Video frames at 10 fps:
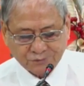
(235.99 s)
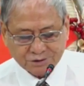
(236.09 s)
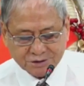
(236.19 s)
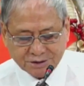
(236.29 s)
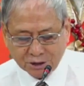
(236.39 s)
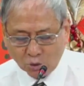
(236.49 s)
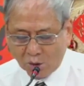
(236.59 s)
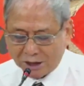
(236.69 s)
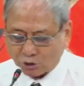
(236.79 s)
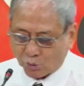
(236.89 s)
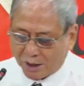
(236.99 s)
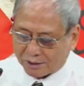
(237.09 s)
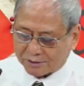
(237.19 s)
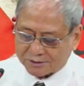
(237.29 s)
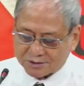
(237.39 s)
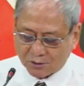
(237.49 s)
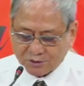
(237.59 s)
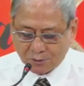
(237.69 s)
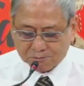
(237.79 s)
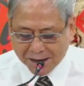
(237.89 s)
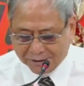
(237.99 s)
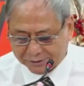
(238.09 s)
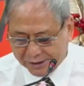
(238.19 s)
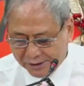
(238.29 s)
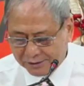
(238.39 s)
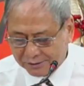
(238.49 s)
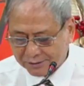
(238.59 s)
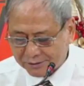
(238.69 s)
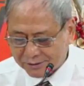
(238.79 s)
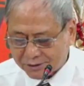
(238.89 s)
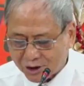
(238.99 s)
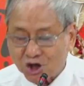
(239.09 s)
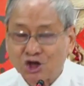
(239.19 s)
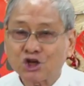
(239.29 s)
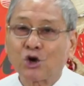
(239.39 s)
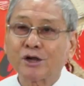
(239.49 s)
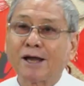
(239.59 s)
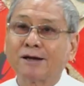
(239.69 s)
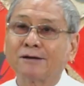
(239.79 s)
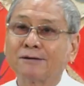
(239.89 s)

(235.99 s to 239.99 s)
Chiên hoàn toàn sống theo bản năng, đói ăn,